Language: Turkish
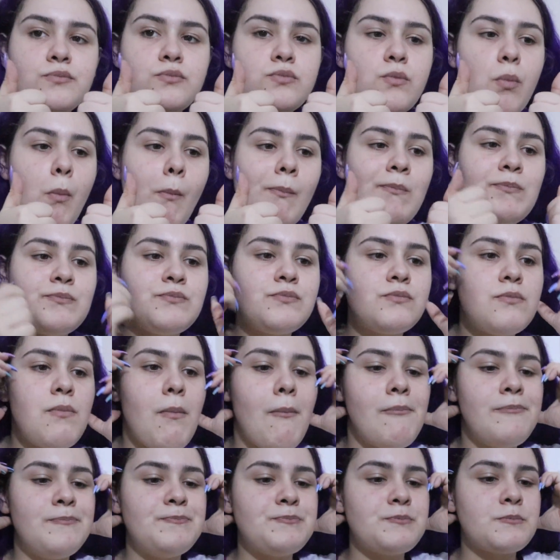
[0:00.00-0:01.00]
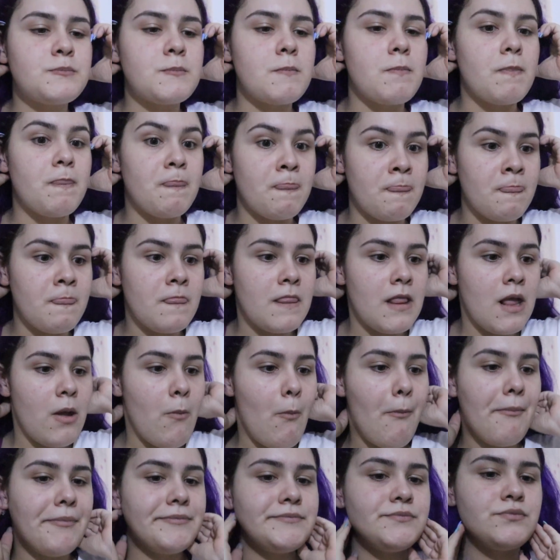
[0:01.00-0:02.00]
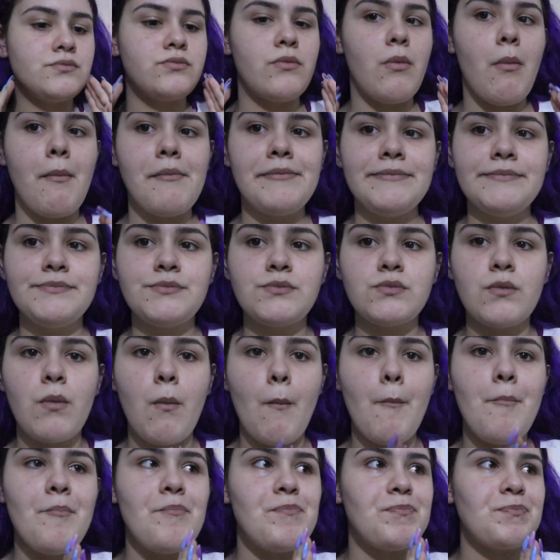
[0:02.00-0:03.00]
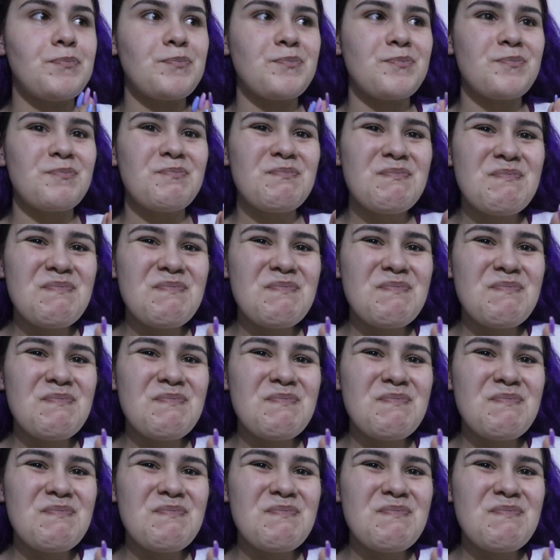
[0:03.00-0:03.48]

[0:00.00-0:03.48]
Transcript: şu an. Yo mantar var. Hı hı. Eksiksiz. Hı